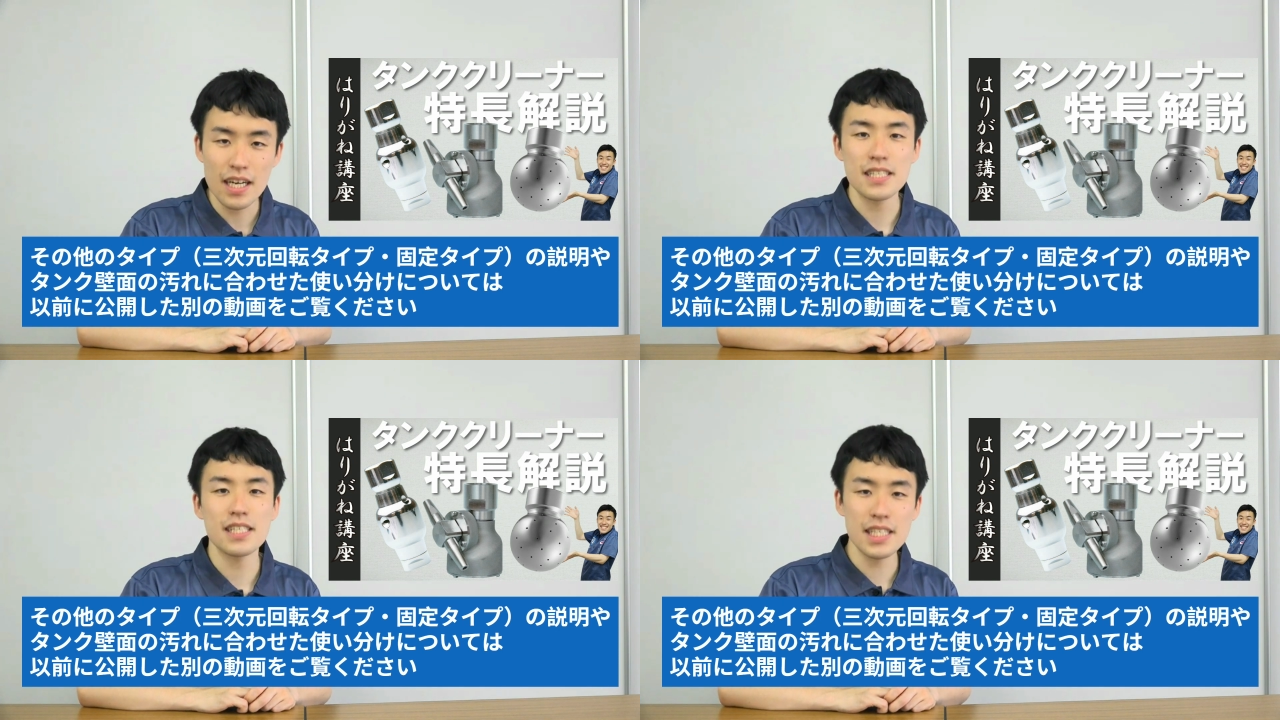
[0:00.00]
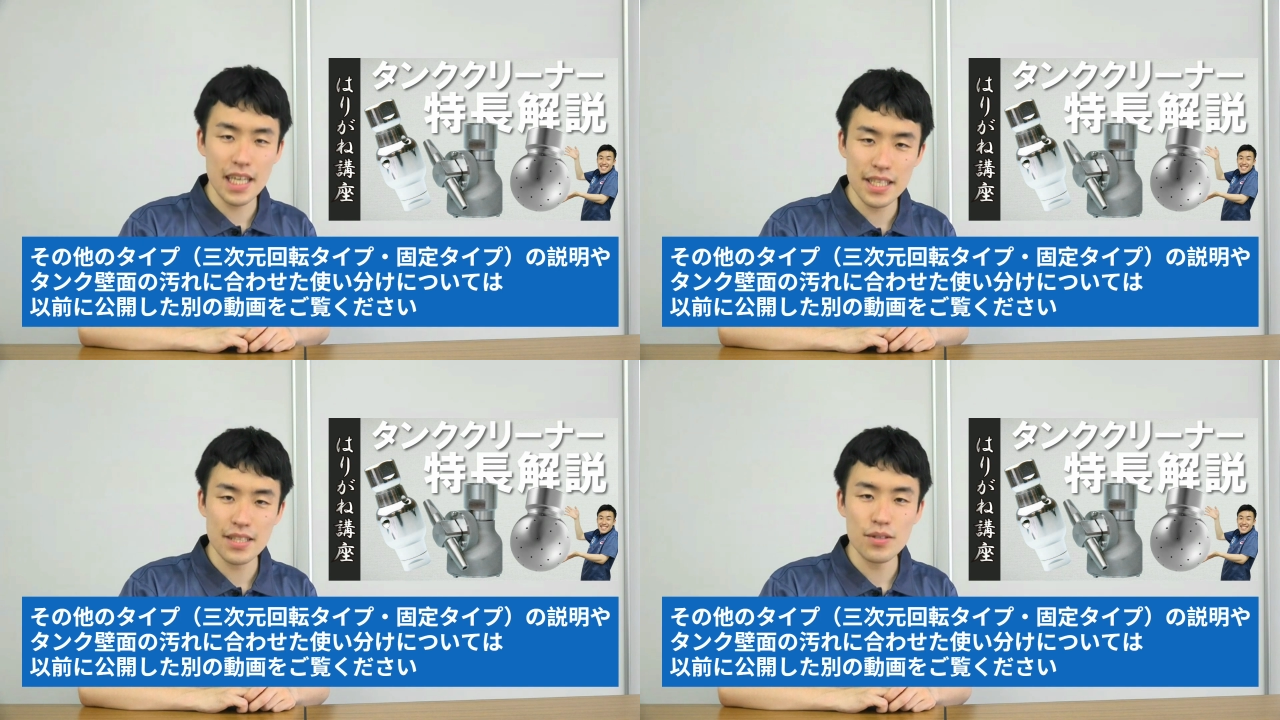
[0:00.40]
が知り
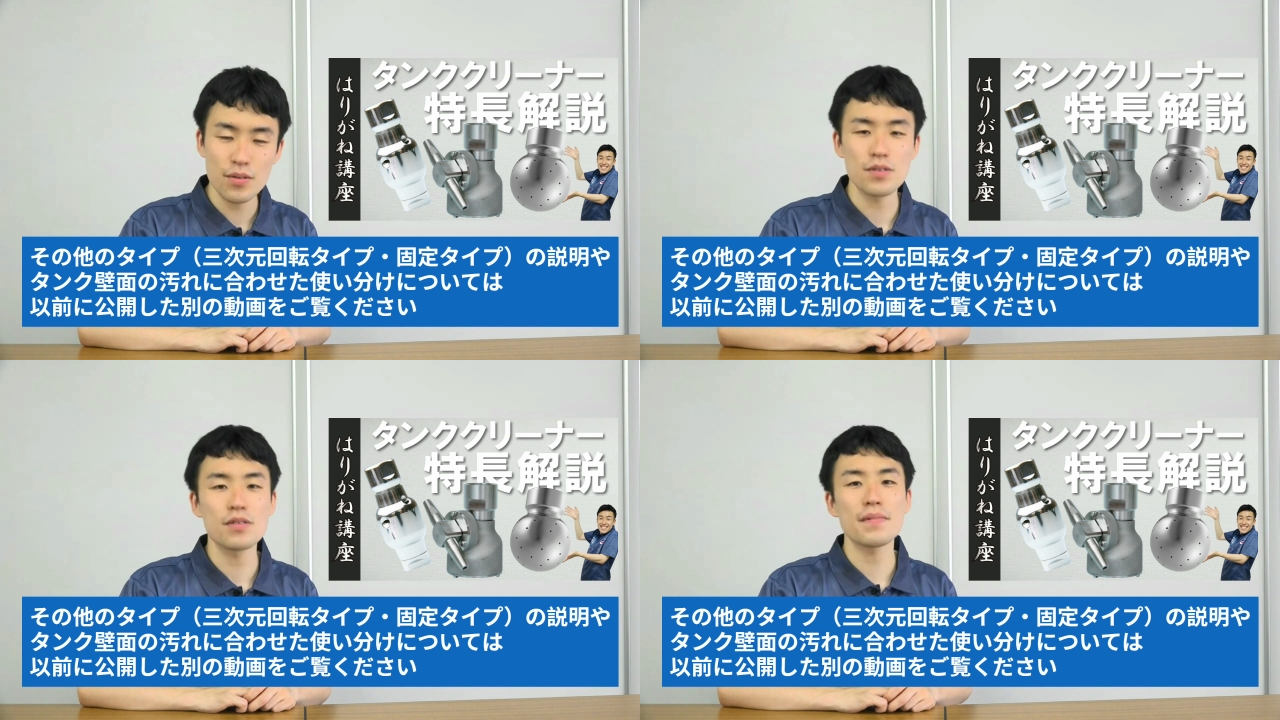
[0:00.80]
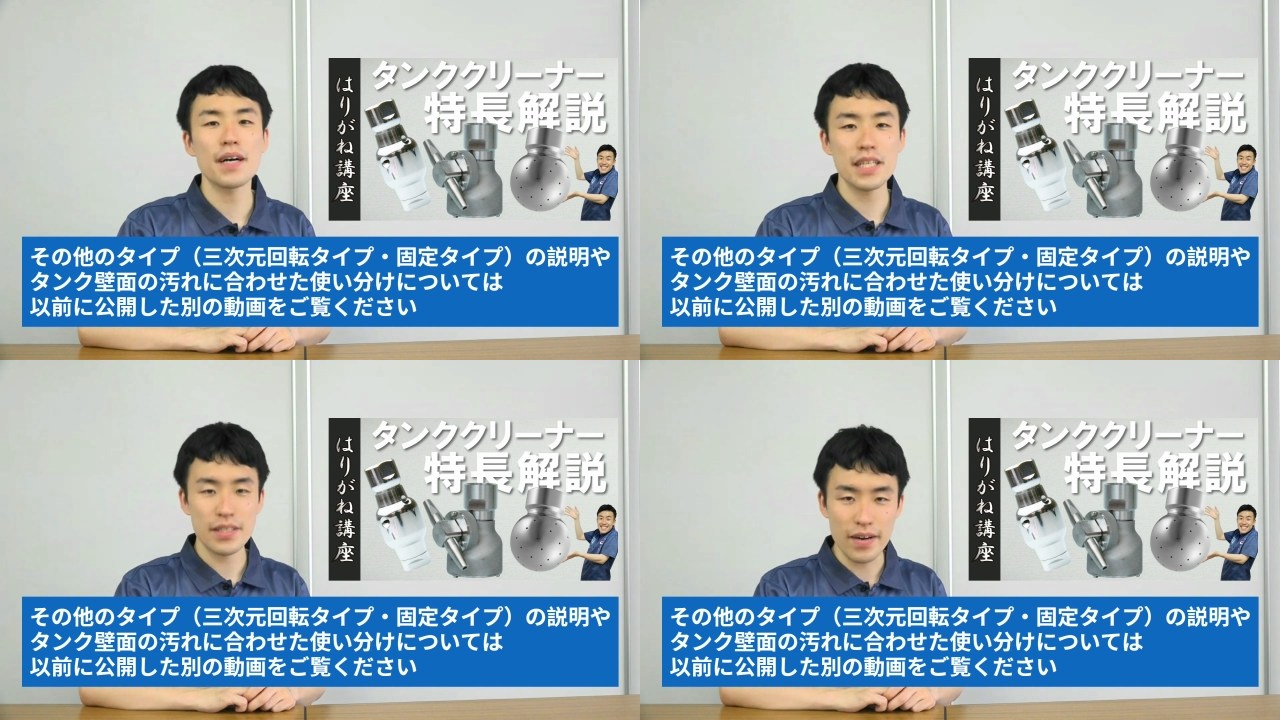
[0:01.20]
たいという
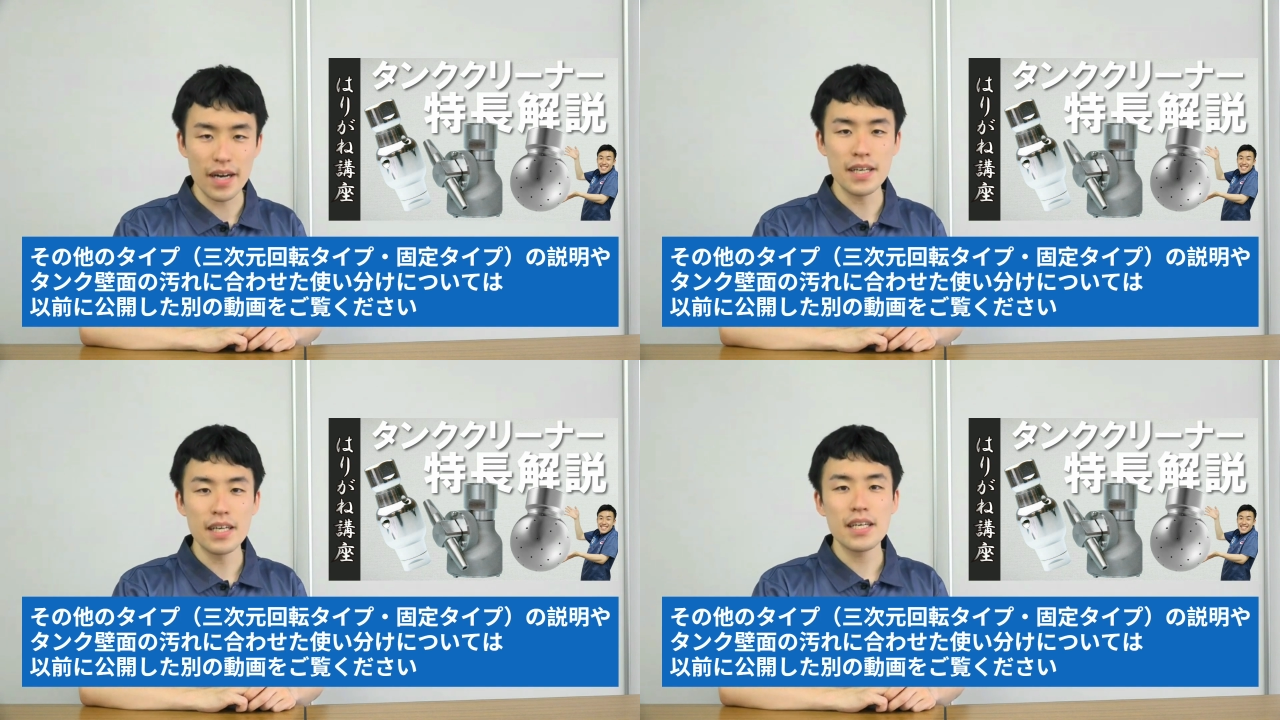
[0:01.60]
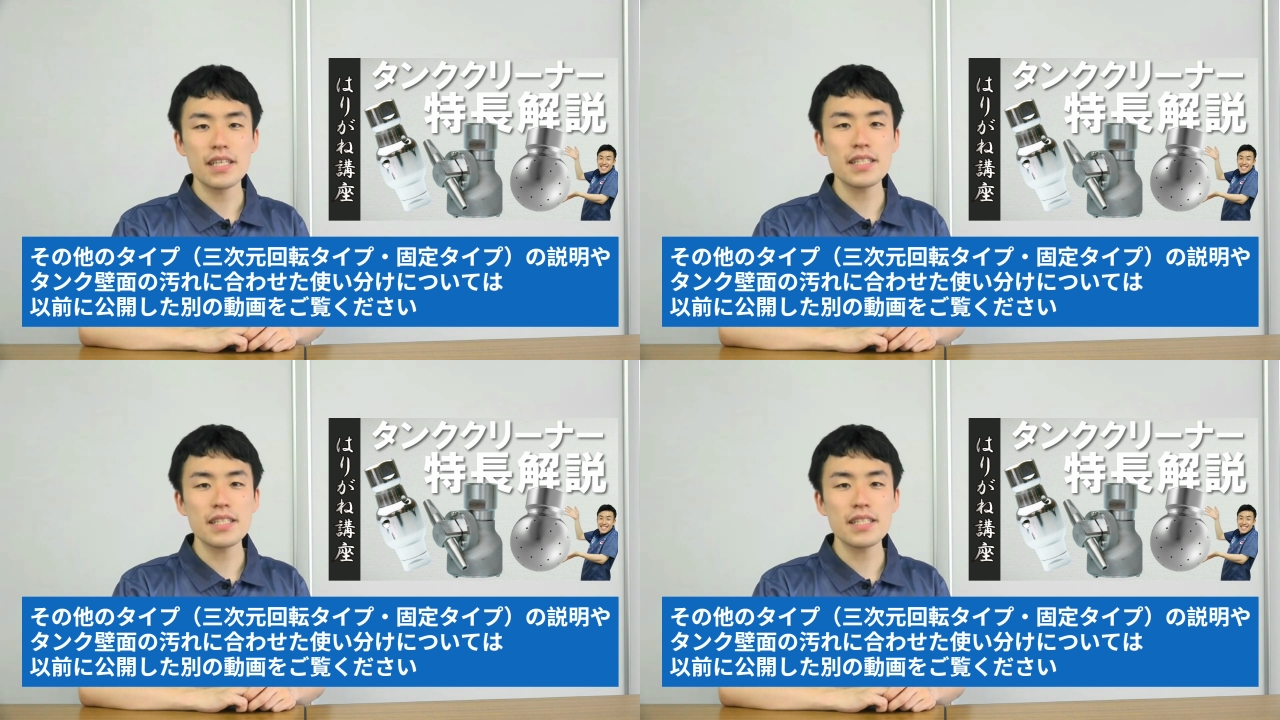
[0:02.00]
場合には、